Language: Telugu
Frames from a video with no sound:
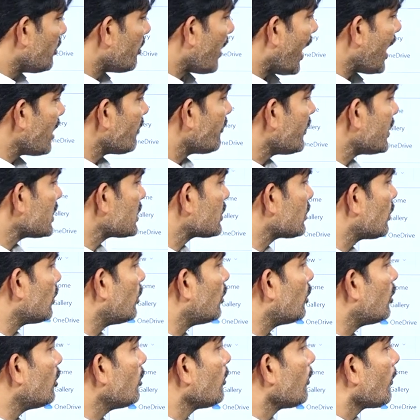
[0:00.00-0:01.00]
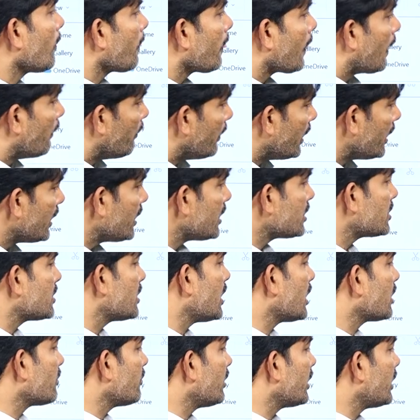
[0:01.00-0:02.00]
ఈ మేనిఫెస్టోలో మీరు
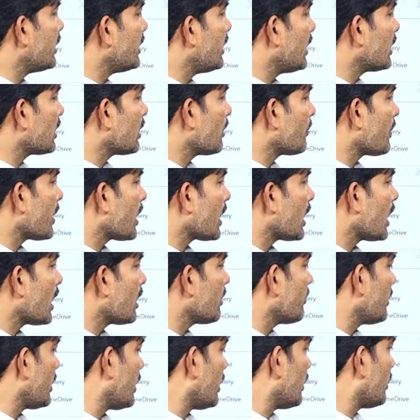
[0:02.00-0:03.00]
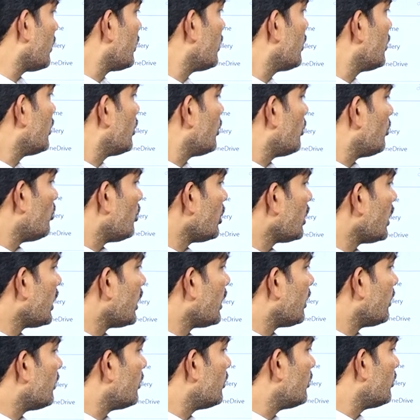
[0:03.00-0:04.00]
ఇచ్చినటువంటి డేట్ల ప్రకారమే మొన్న
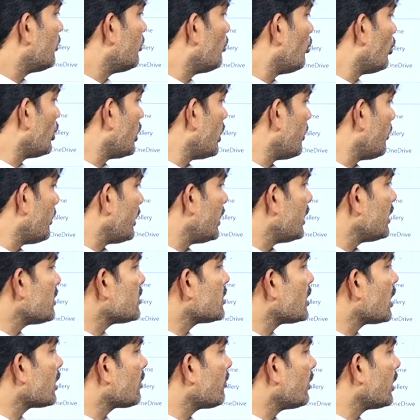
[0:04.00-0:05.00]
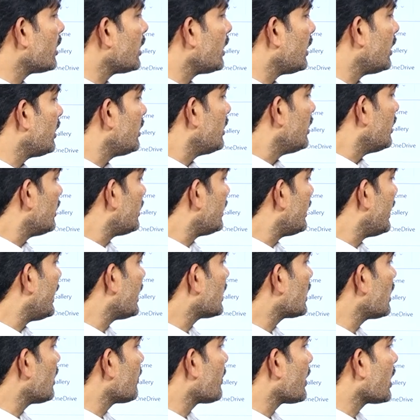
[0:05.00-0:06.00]
మొన్న మీరు ఇచ్చినటువంటి
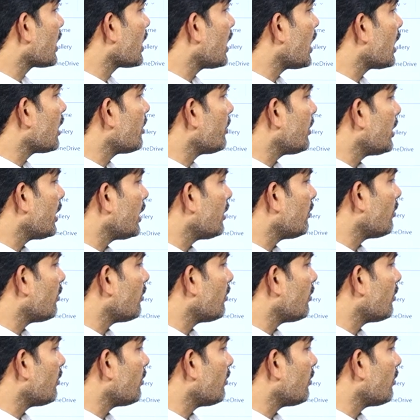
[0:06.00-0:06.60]
డేట్ల ప్రకారమే